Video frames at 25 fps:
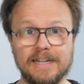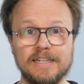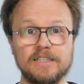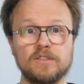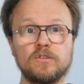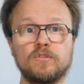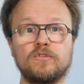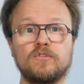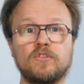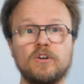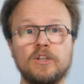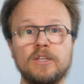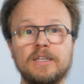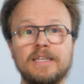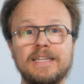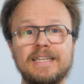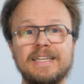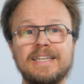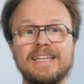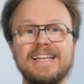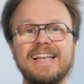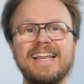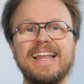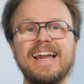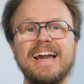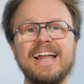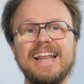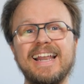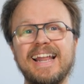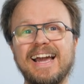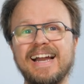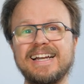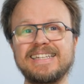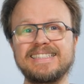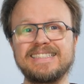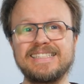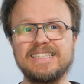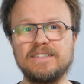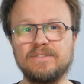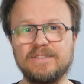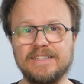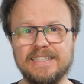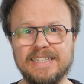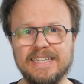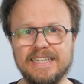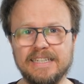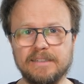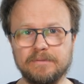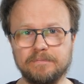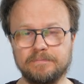also von den
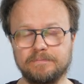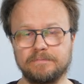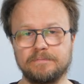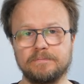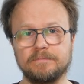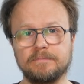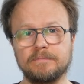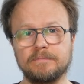Lernaktivitäten,